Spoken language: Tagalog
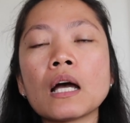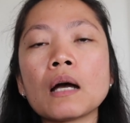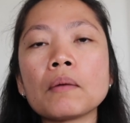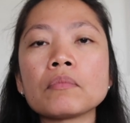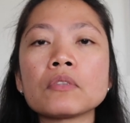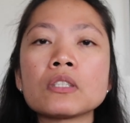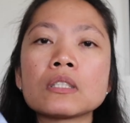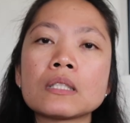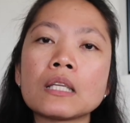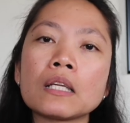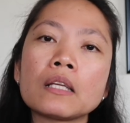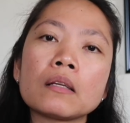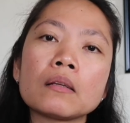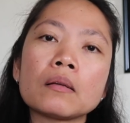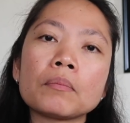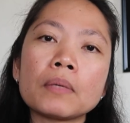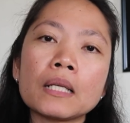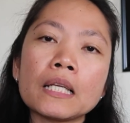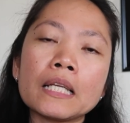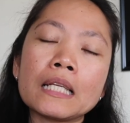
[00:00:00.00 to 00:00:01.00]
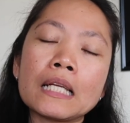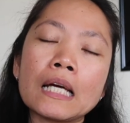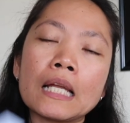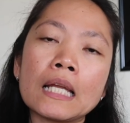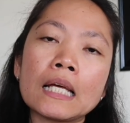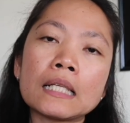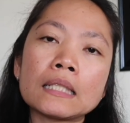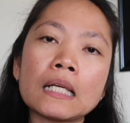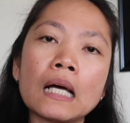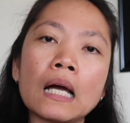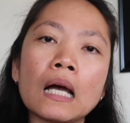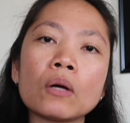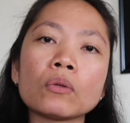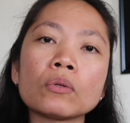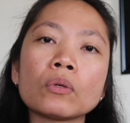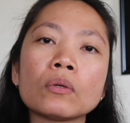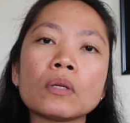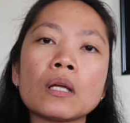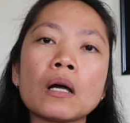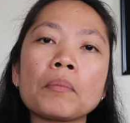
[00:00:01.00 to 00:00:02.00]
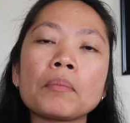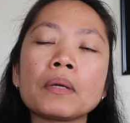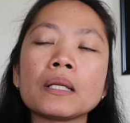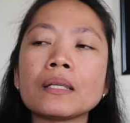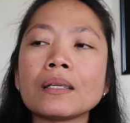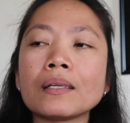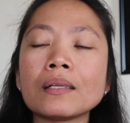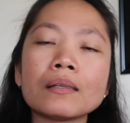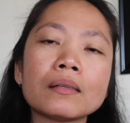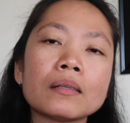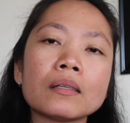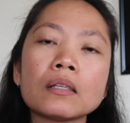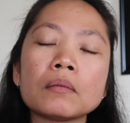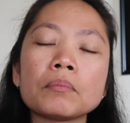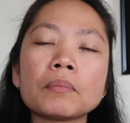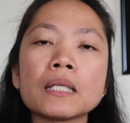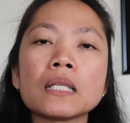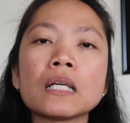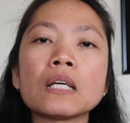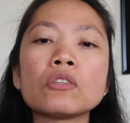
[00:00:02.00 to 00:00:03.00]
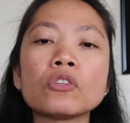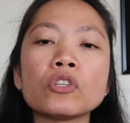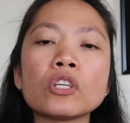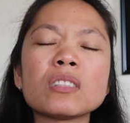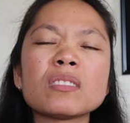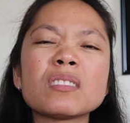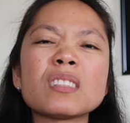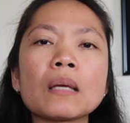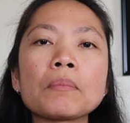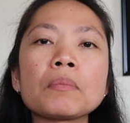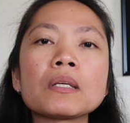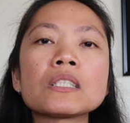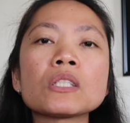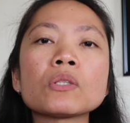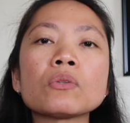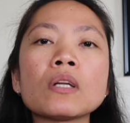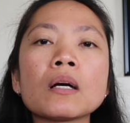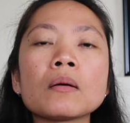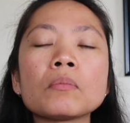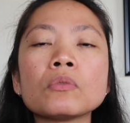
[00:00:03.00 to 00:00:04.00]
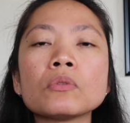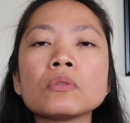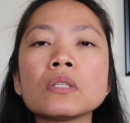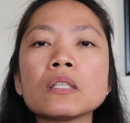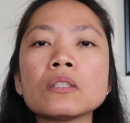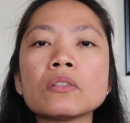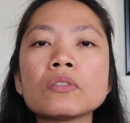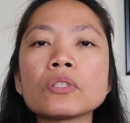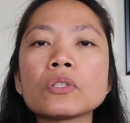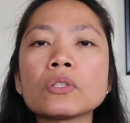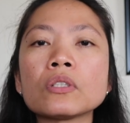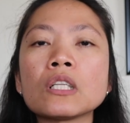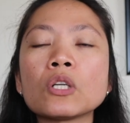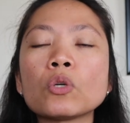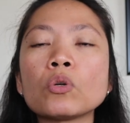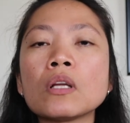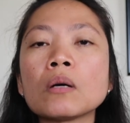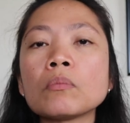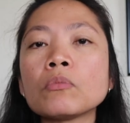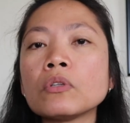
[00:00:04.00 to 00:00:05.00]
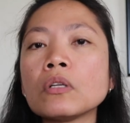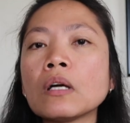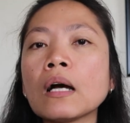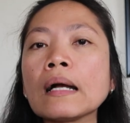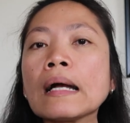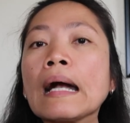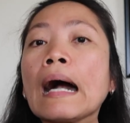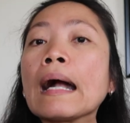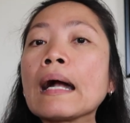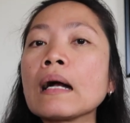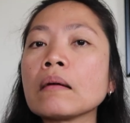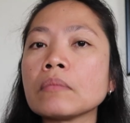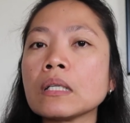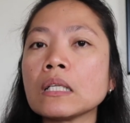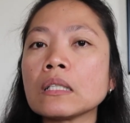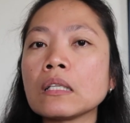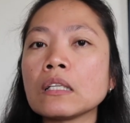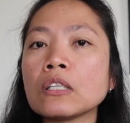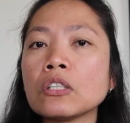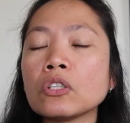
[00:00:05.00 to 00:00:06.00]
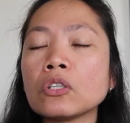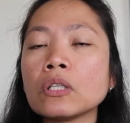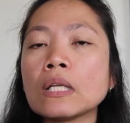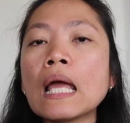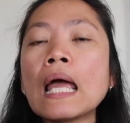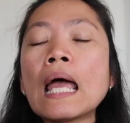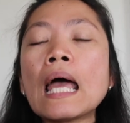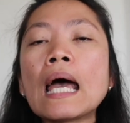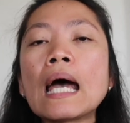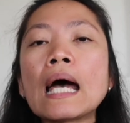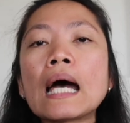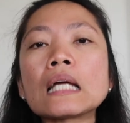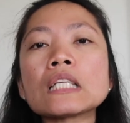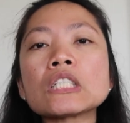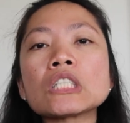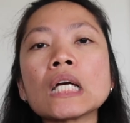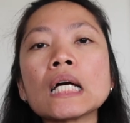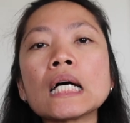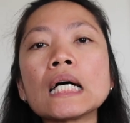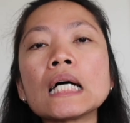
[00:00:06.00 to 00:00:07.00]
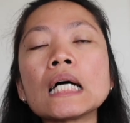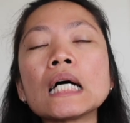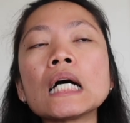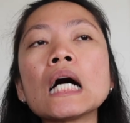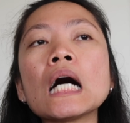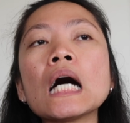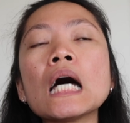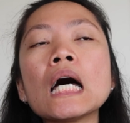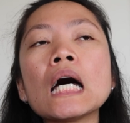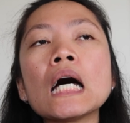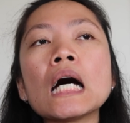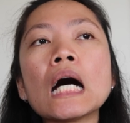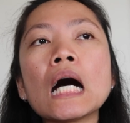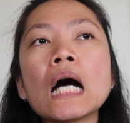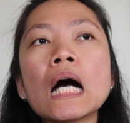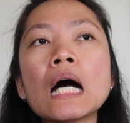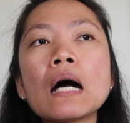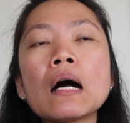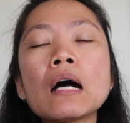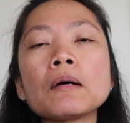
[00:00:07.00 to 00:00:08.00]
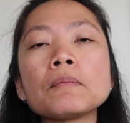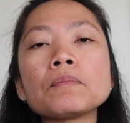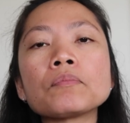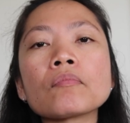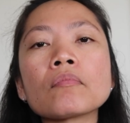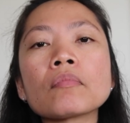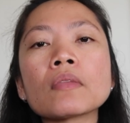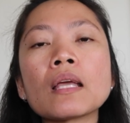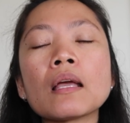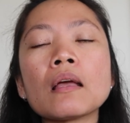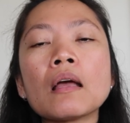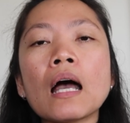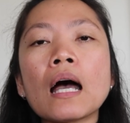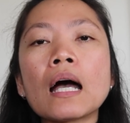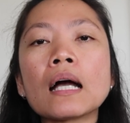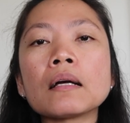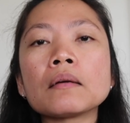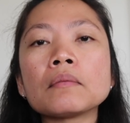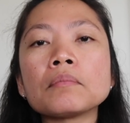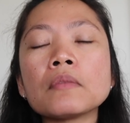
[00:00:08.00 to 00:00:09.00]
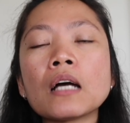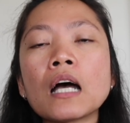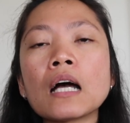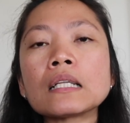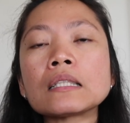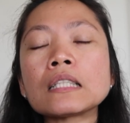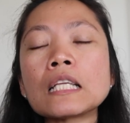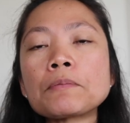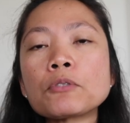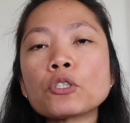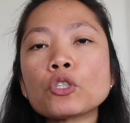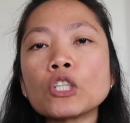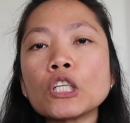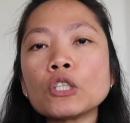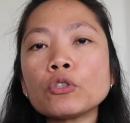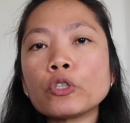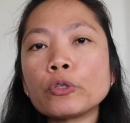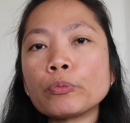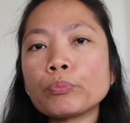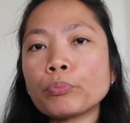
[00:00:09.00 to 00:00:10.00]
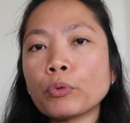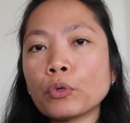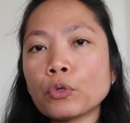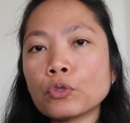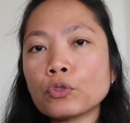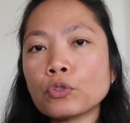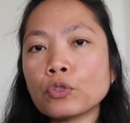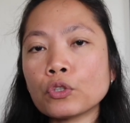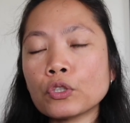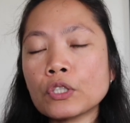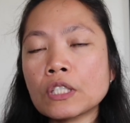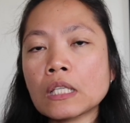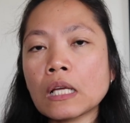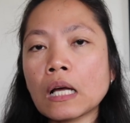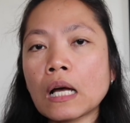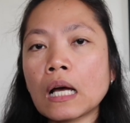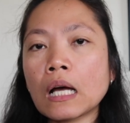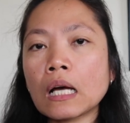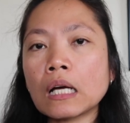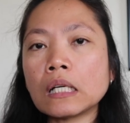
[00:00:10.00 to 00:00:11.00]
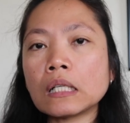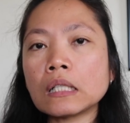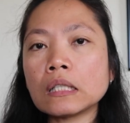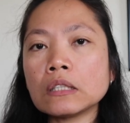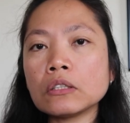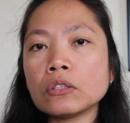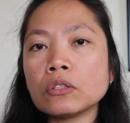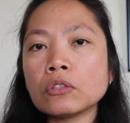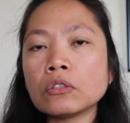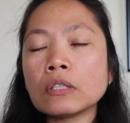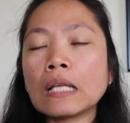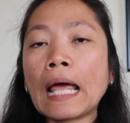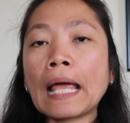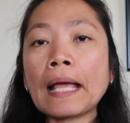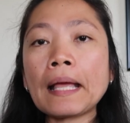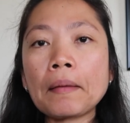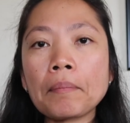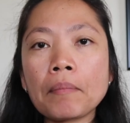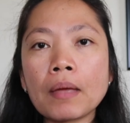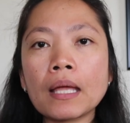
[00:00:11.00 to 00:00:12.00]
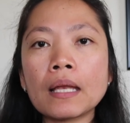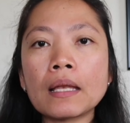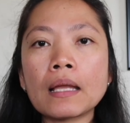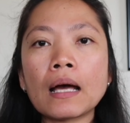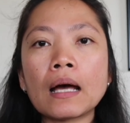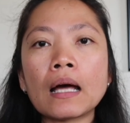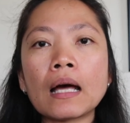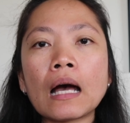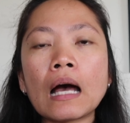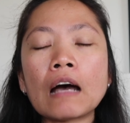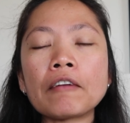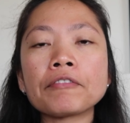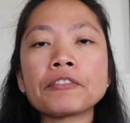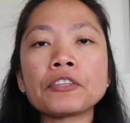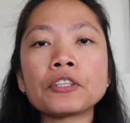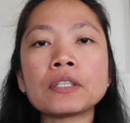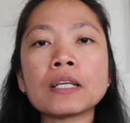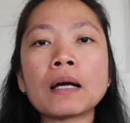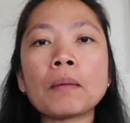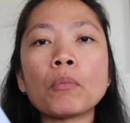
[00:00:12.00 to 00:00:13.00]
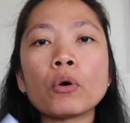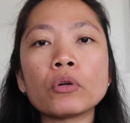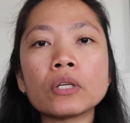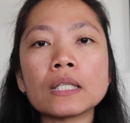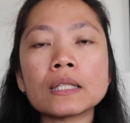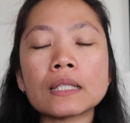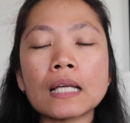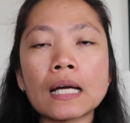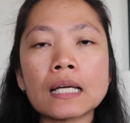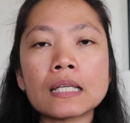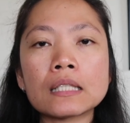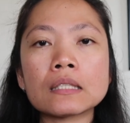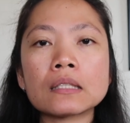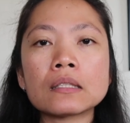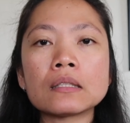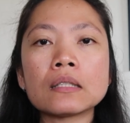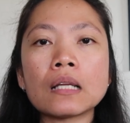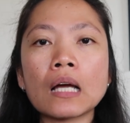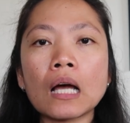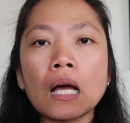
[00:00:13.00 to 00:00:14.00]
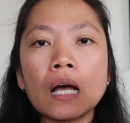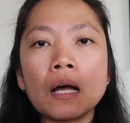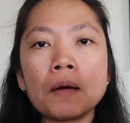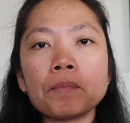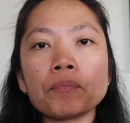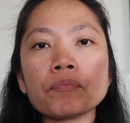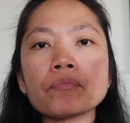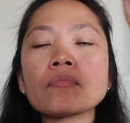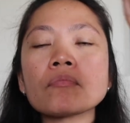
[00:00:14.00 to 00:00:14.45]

um, sin, bali na, nasa account ko lang, bali Bali, ano yan, savings ko lang muna yon So, hindi ko lang muna gagamitin yun. At saka, um, ang, ang tips ko din doon po, doon sa yung like me na after na monetize na